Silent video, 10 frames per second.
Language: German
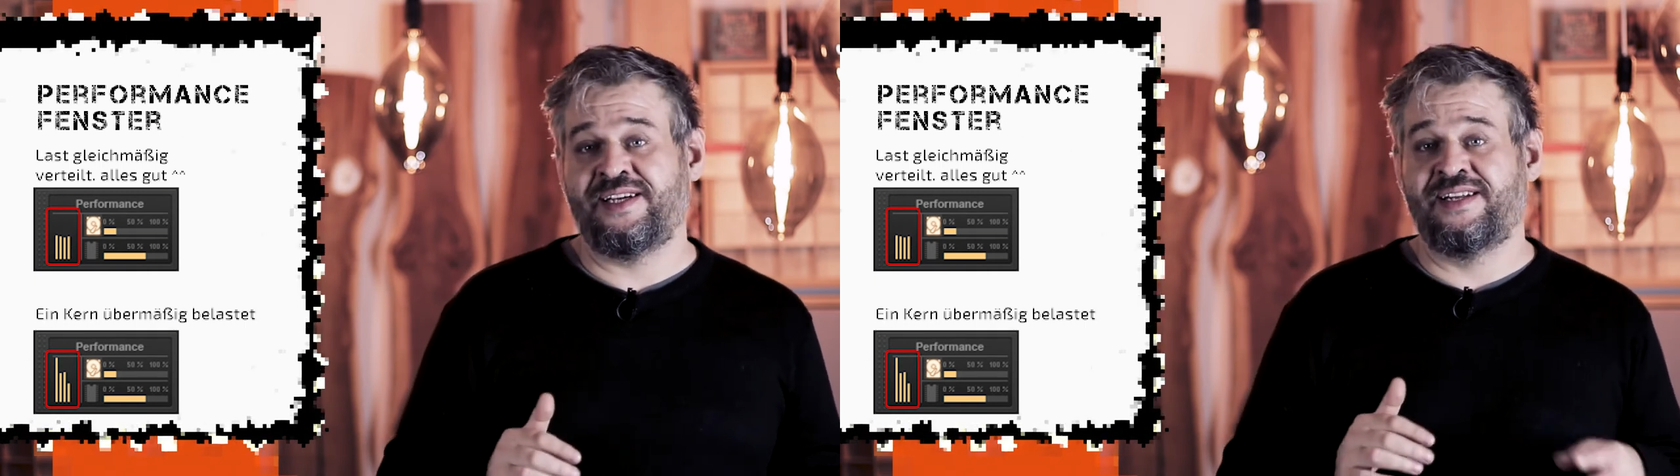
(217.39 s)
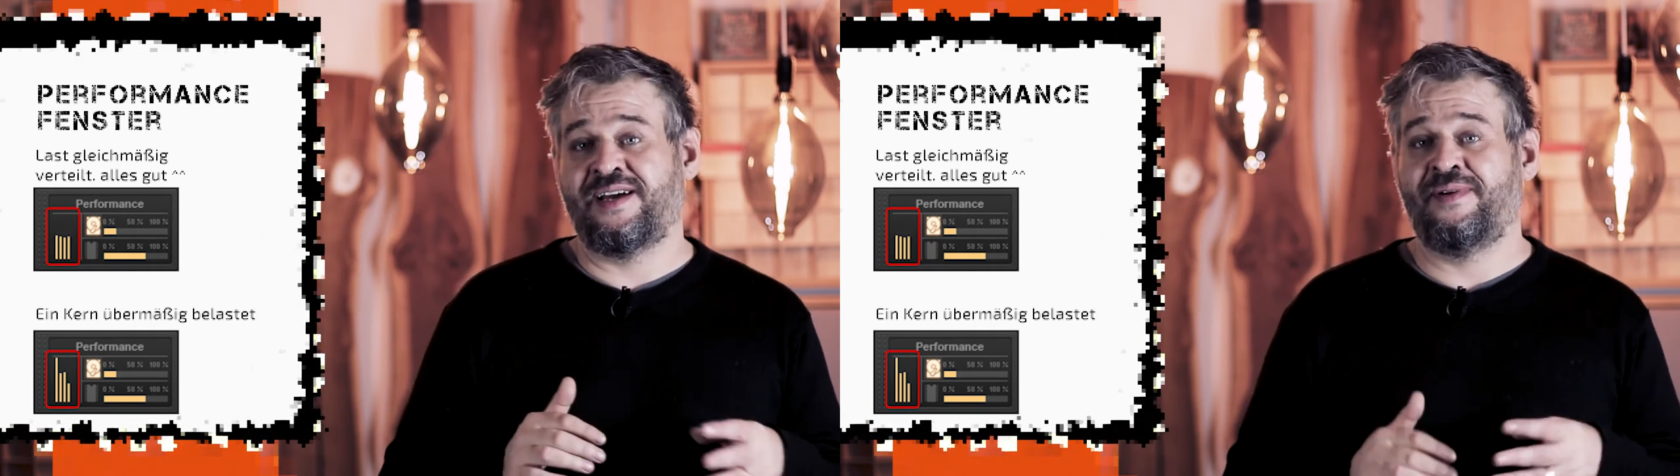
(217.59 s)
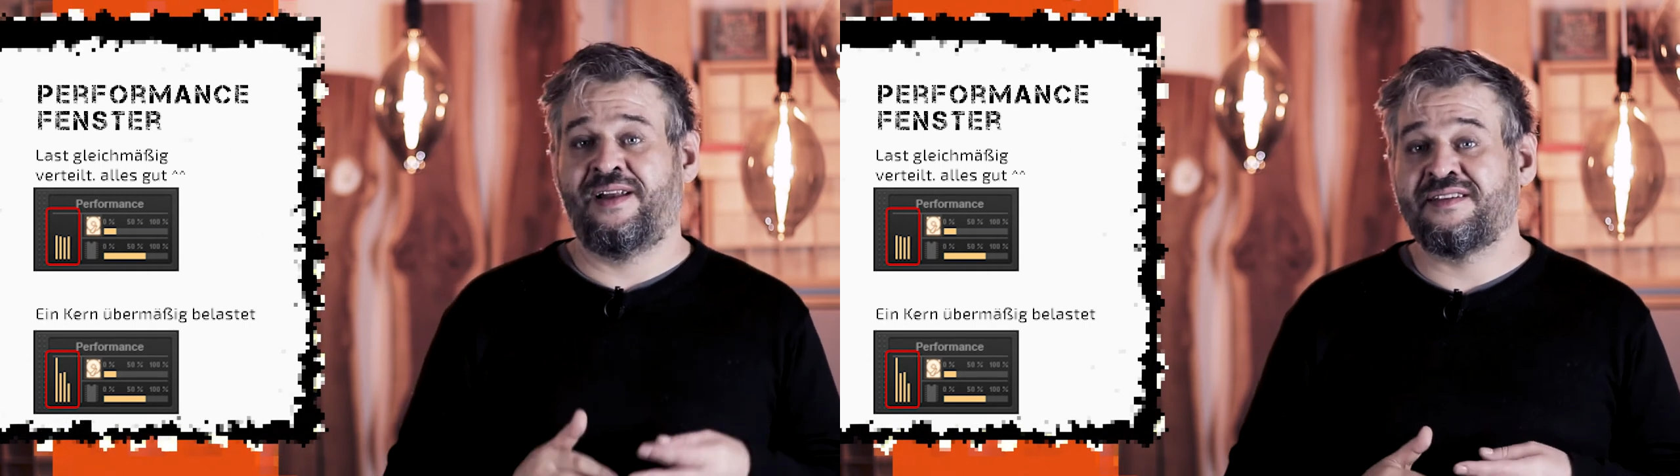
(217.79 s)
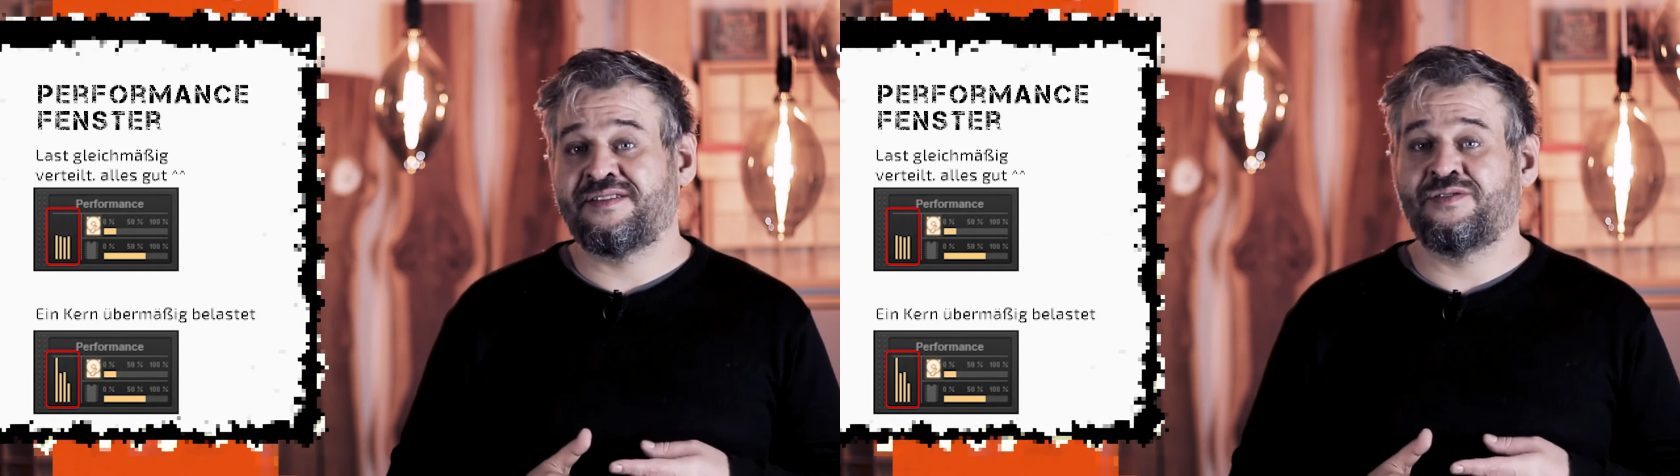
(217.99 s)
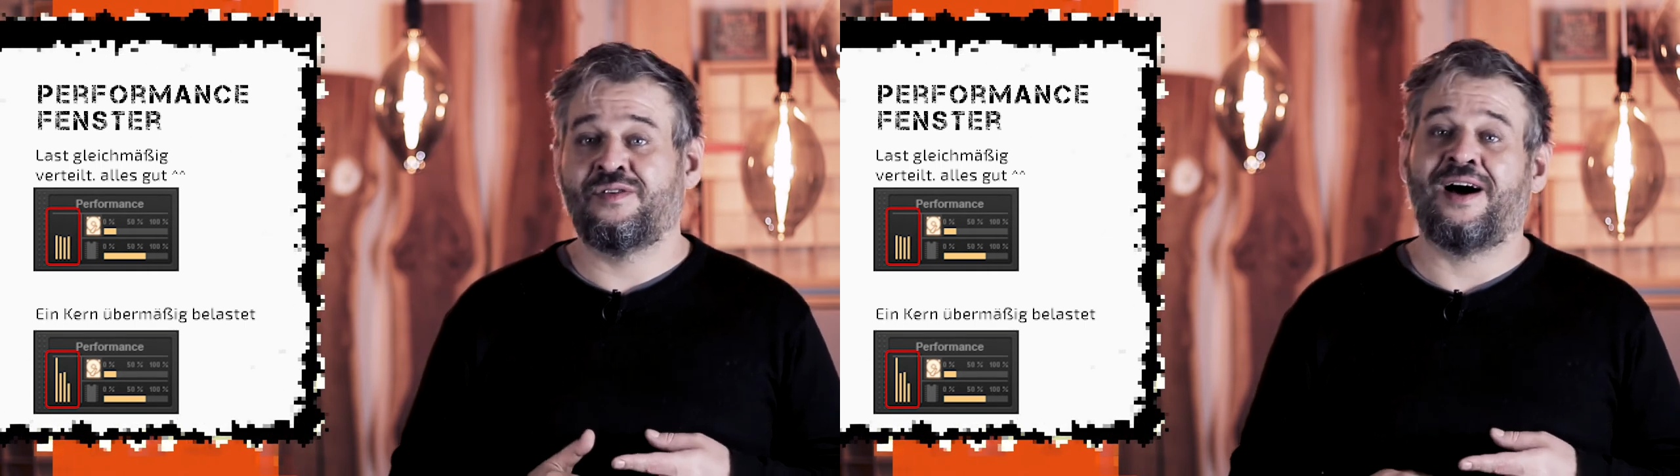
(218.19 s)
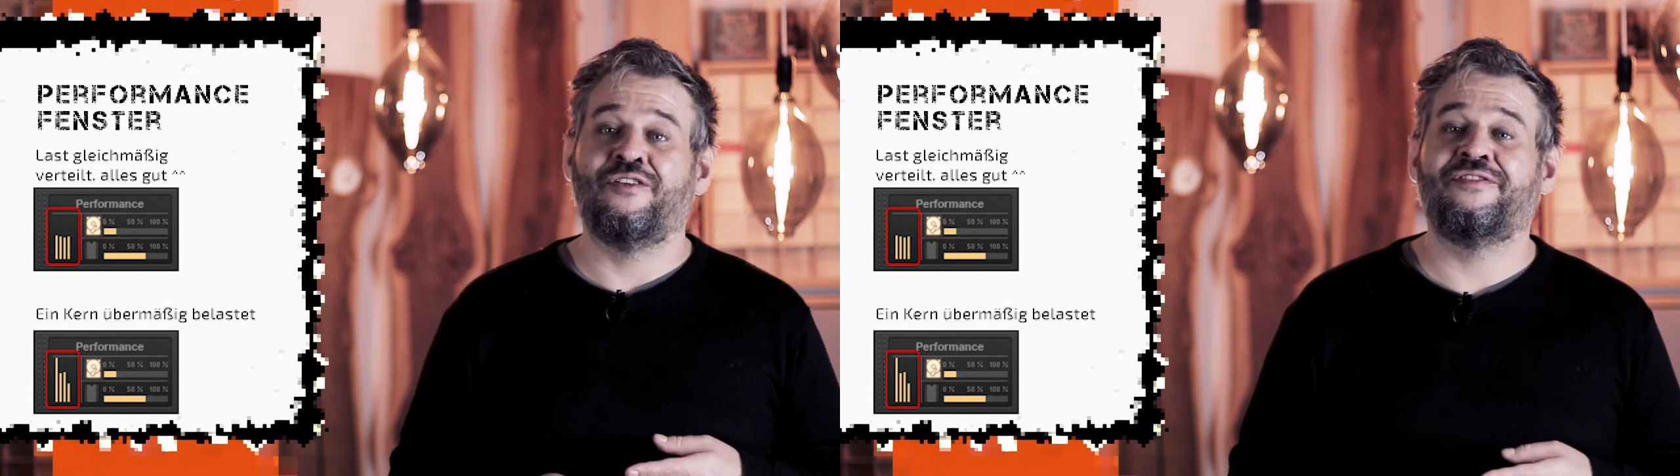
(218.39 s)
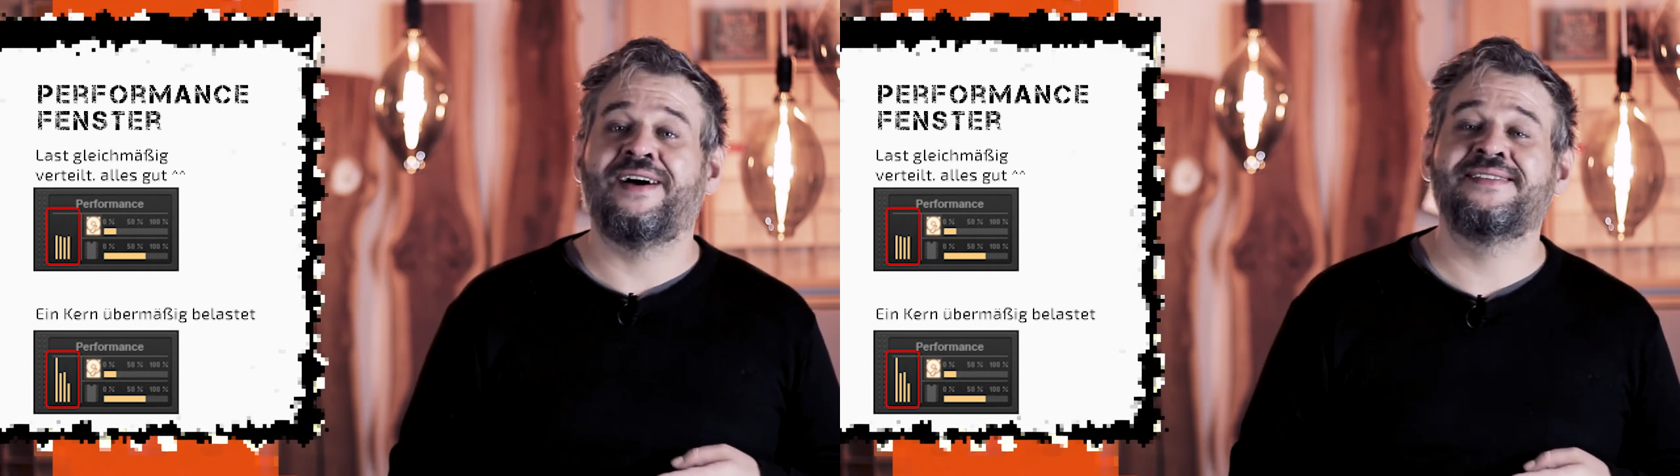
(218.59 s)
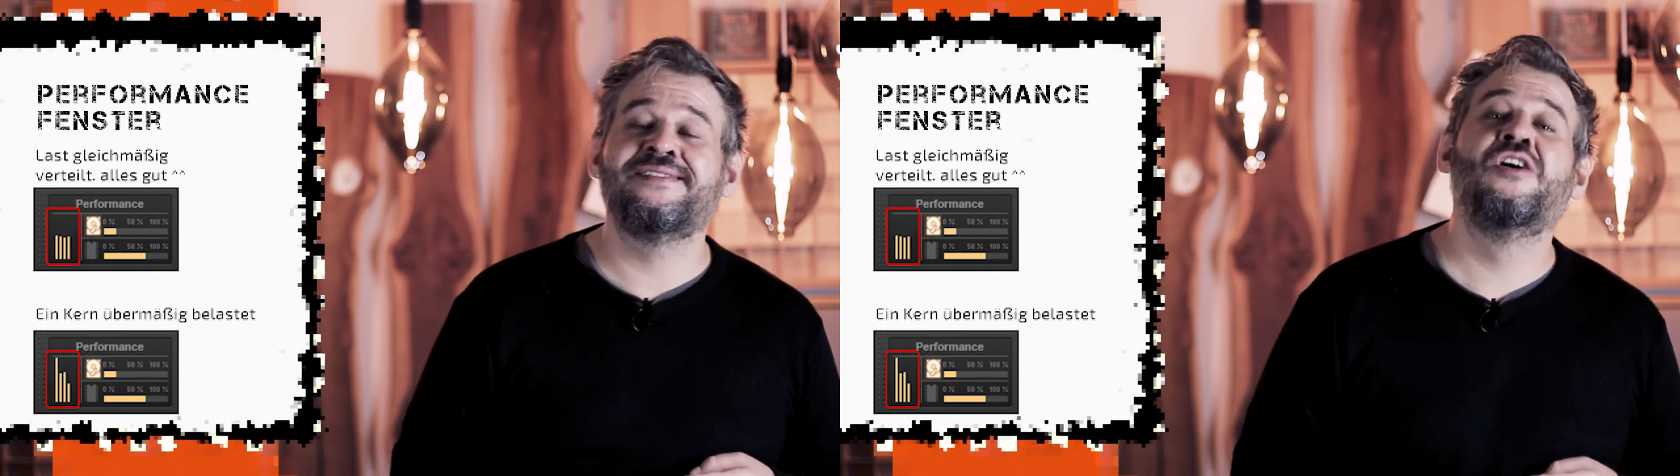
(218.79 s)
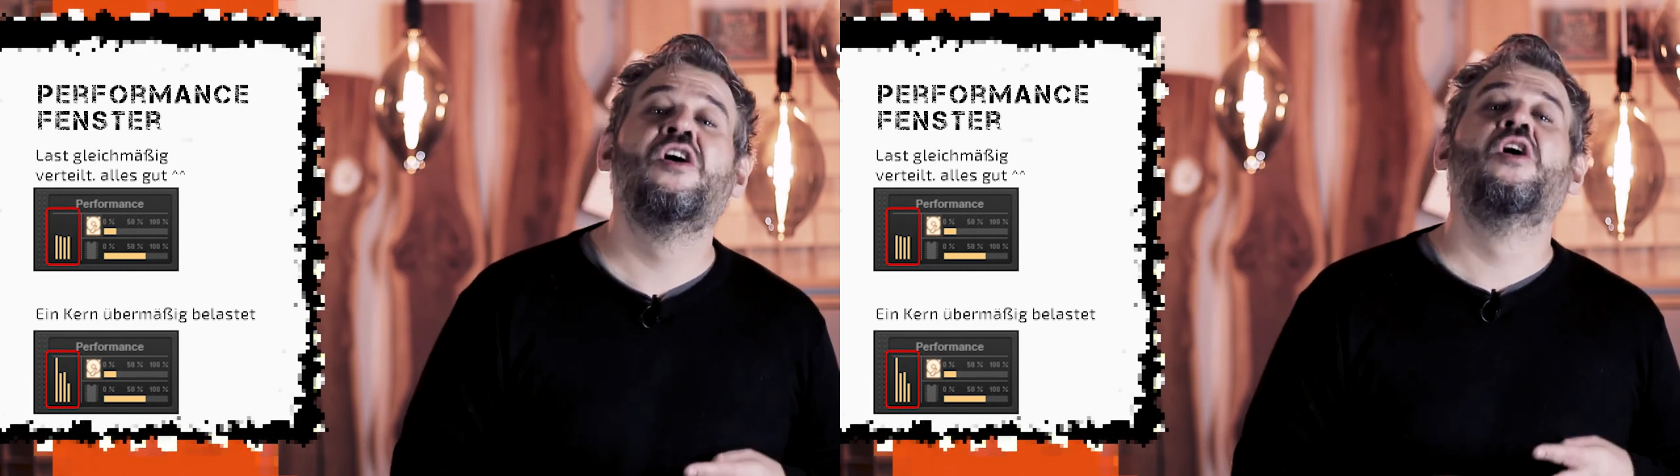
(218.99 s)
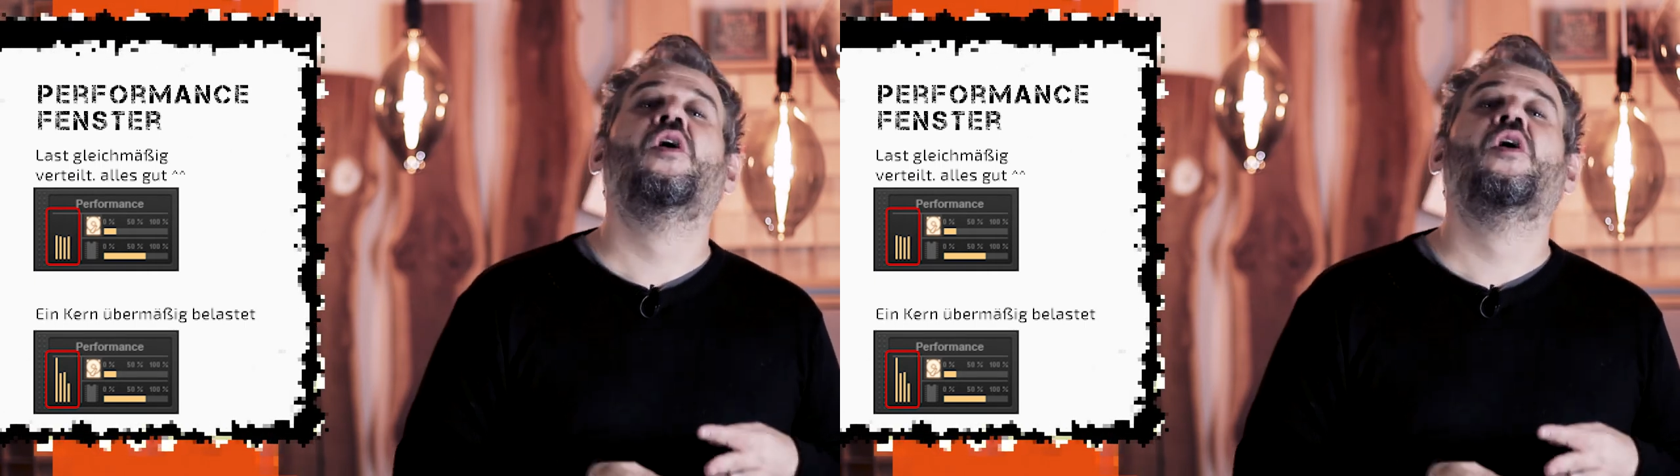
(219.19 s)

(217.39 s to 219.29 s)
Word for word: in der Belastung aufweisen